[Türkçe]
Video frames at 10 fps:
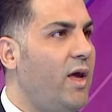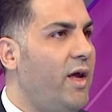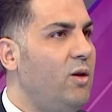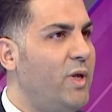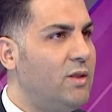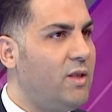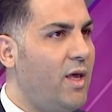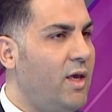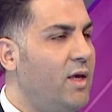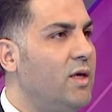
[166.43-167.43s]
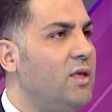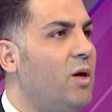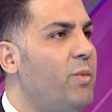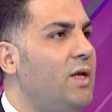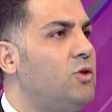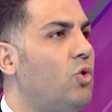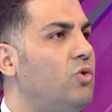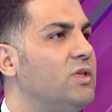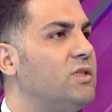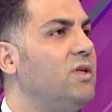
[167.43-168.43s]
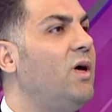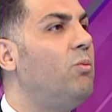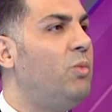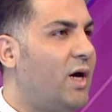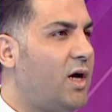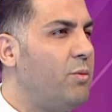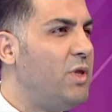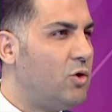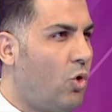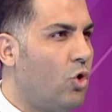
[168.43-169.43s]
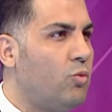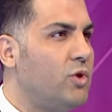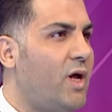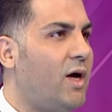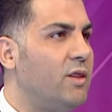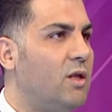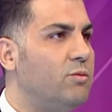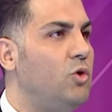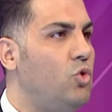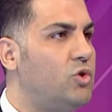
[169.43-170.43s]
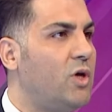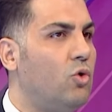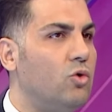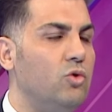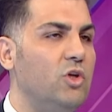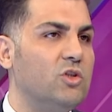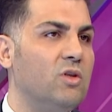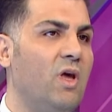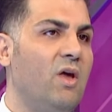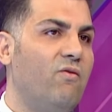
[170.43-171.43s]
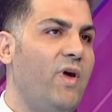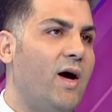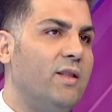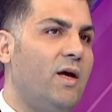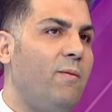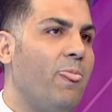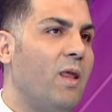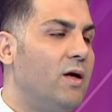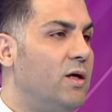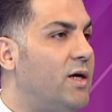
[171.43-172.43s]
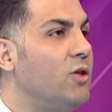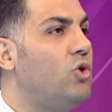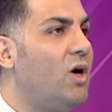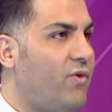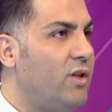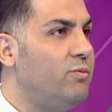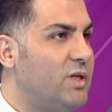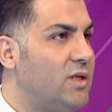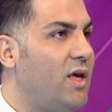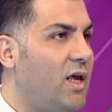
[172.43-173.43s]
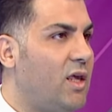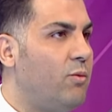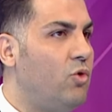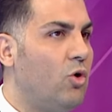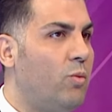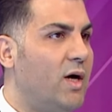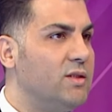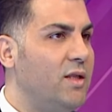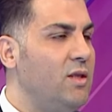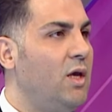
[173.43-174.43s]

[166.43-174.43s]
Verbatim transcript: elbette gebelik sonrasına bırakabilir hormonal anlamda yüksek olduğu için. Veya da e, radyograf alınması gerekebiliyor bazen.